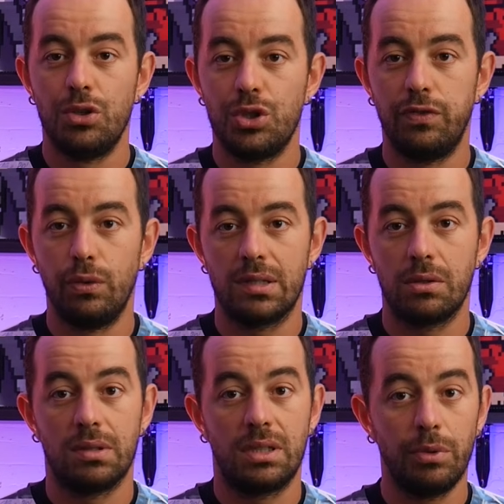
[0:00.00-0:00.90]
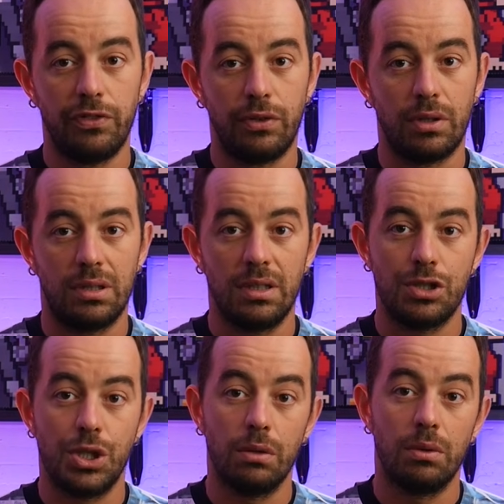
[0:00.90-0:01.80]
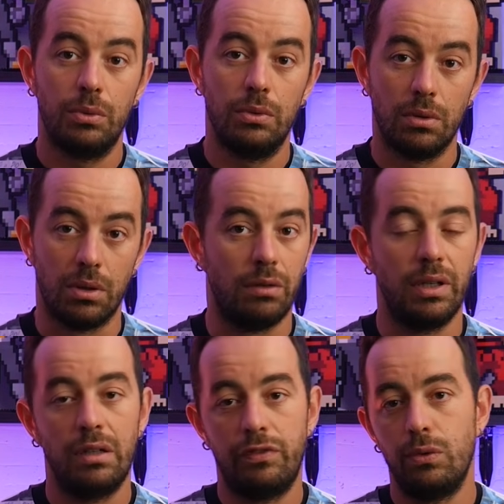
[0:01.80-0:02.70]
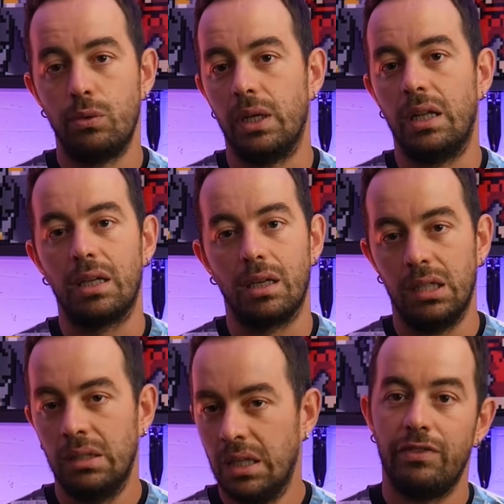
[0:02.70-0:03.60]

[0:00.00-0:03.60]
ci fu la scossa più forte da 5.9 e fu quella che